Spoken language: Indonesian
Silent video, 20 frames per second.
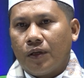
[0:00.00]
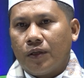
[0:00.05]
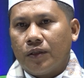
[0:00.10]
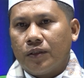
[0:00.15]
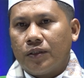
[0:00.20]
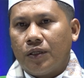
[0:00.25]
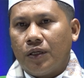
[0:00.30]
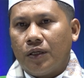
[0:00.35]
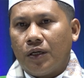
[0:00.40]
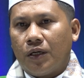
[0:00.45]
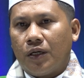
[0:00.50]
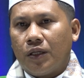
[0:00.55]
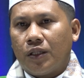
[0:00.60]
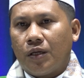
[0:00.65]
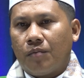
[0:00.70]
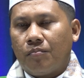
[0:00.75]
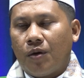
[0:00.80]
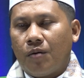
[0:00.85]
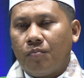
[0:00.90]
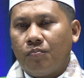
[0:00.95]
sehingga
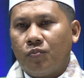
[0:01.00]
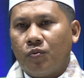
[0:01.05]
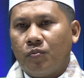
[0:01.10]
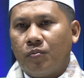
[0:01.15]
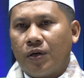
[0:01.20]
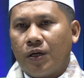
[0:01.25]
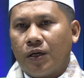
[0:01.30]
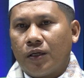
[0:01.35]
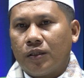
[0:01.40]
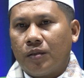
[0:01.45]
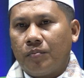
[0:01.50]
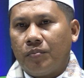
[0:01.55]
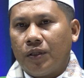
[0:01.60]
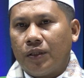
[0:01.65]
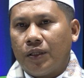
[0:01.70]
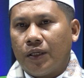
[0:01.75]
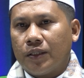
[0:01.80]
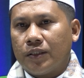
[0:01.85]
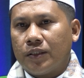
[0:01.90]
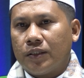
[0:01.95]
kita mampu
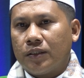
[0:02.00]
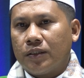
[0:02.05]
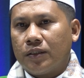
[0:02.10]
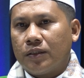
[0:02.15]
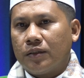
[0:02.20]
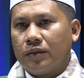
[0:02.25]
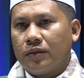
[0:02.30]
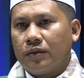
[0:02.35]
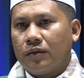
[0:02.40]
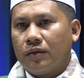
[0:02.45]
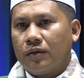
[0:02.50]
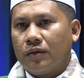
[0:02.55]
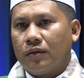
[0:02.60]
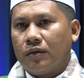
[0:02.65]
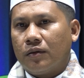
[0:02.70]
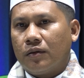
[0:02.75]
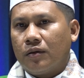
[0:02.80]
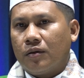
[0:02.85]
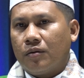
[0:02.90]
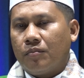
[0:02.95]
beraktivitas
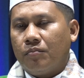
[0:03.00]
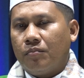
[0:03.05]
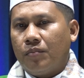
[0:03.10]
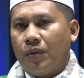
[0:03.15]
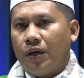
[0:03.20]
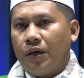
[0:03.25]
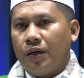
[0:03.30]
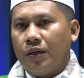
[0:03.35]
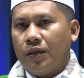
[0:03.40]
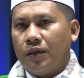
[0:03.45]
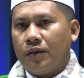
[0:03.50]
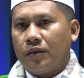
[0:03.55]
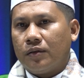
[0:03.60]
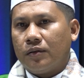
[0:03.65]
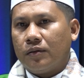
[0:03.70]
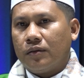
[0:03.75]
baik